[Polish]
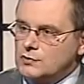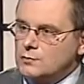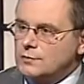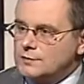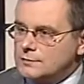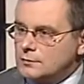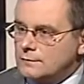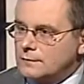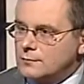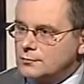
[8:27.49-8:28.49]
ci
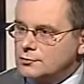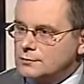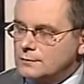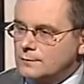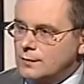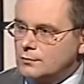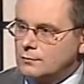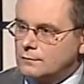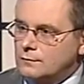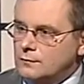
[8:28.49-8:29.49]
ministrowie, którzy
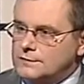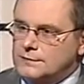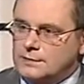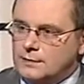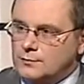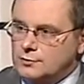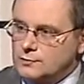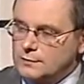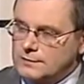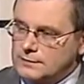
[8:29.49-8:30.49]
pełnią funkcję, tak jak
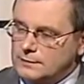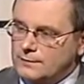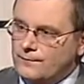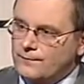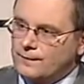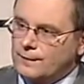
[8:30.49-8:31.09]
przecież minister